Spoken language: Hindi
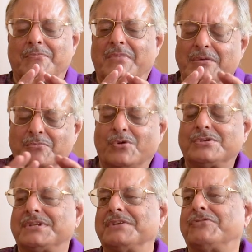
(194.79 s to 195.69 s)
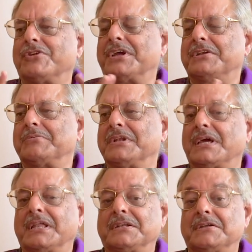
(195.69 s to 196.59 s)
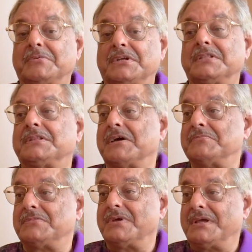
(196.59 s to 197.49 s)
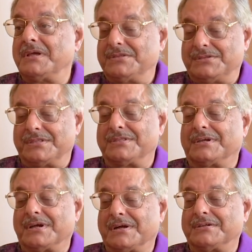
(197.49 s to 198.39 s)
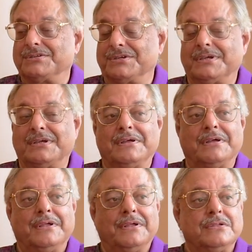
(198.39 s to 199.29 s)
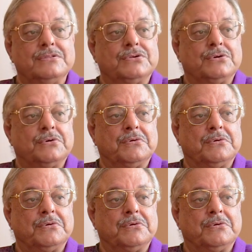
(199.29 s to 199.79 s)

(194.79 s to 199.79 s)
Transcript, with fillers: माई मोस्ट अनफॉरगेटेबल कैरेक्टर पंडित रामचंद्र काक जी जो